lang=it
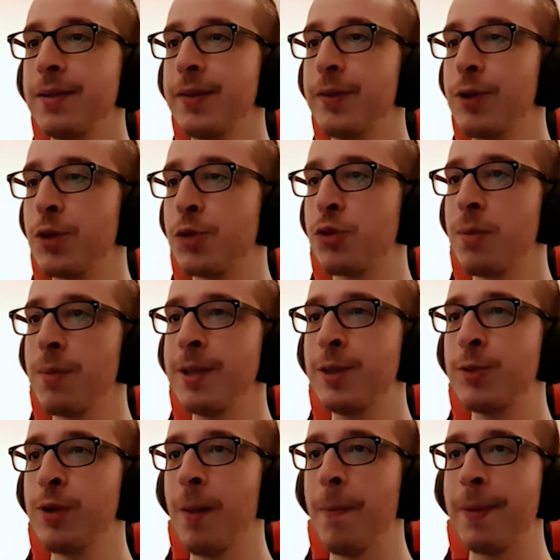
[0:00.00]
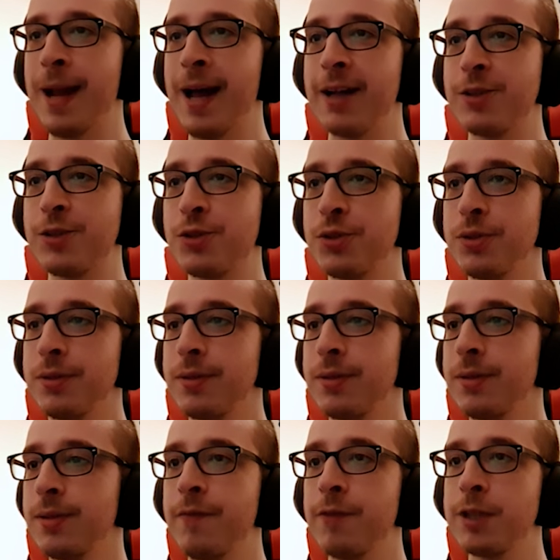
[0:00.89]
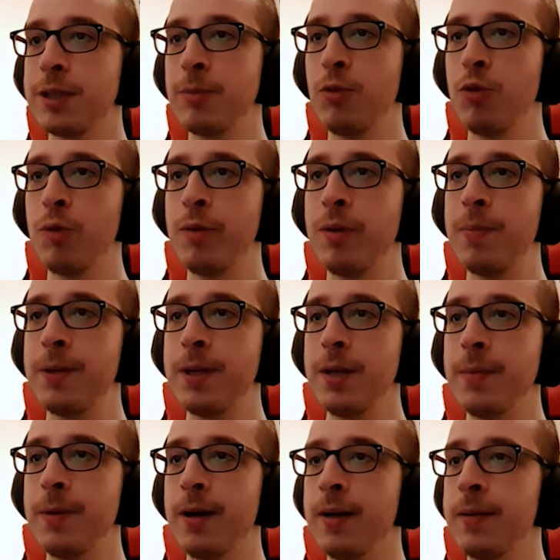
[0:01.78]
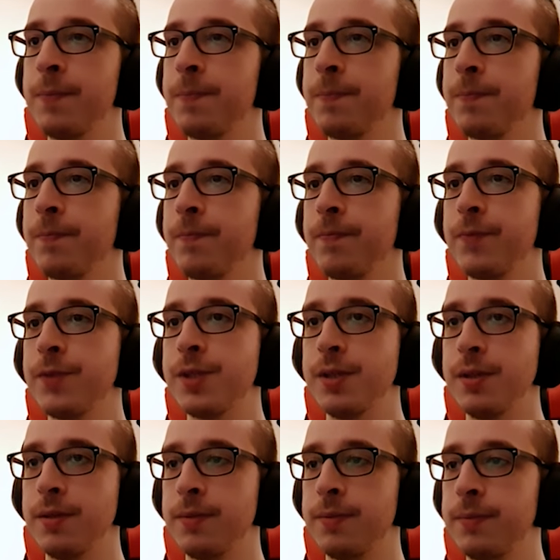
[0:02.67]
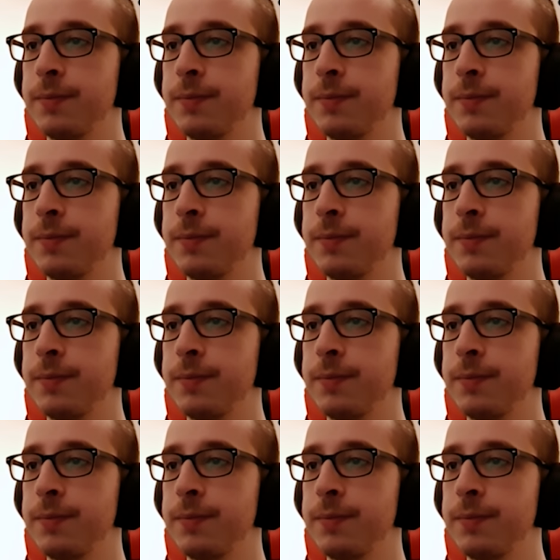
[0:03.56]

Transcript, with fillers: Vuole solamente un abbraccio. Facciamo come prima? Sì,